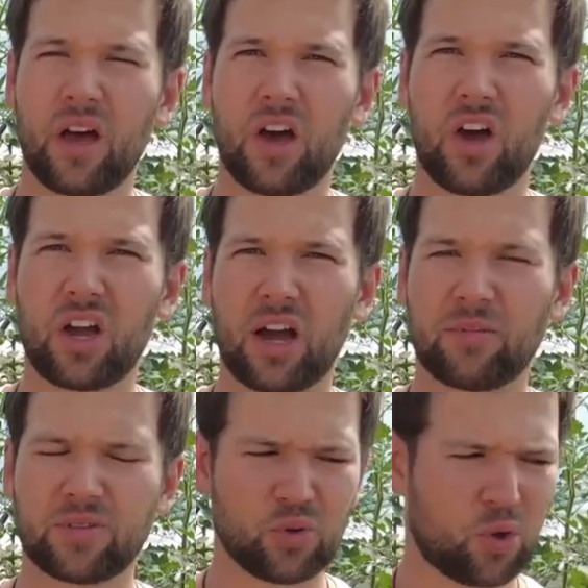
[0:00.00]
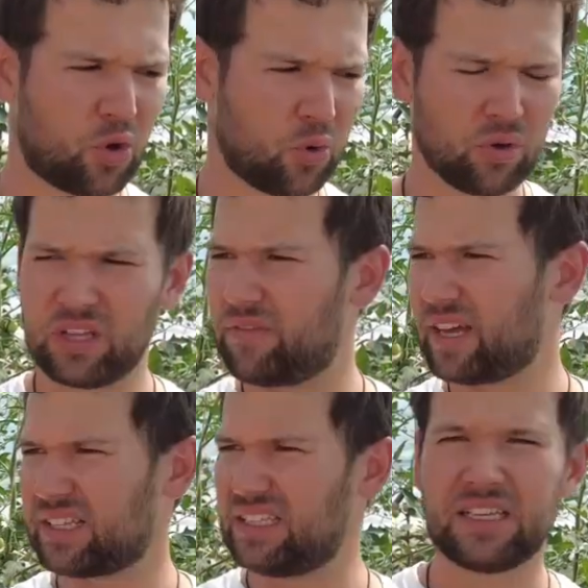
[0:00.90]
äh, kam zurück,
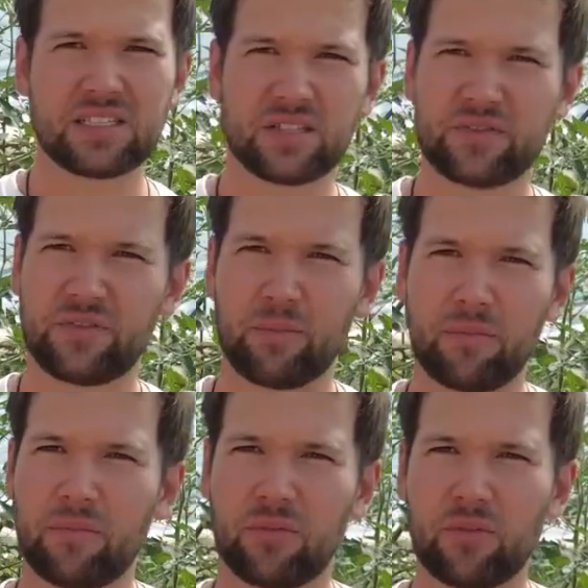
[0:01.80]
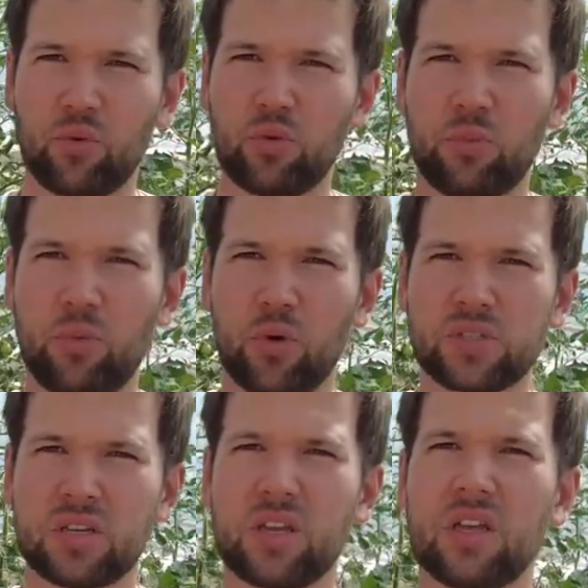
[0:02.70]
Chloridwert jenseits vom Gut und
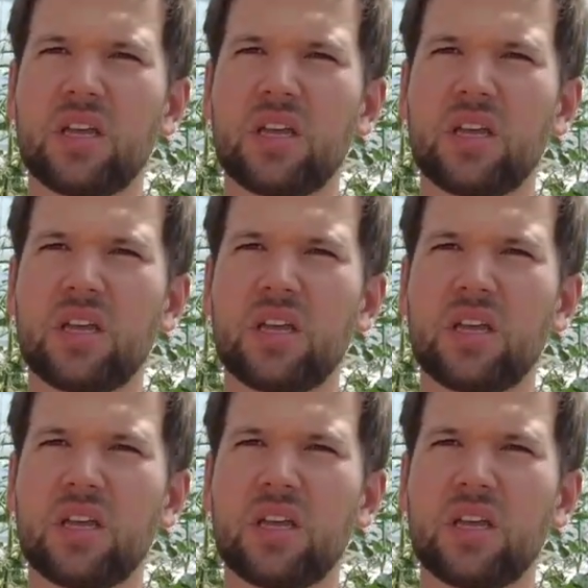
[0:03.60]
Böse.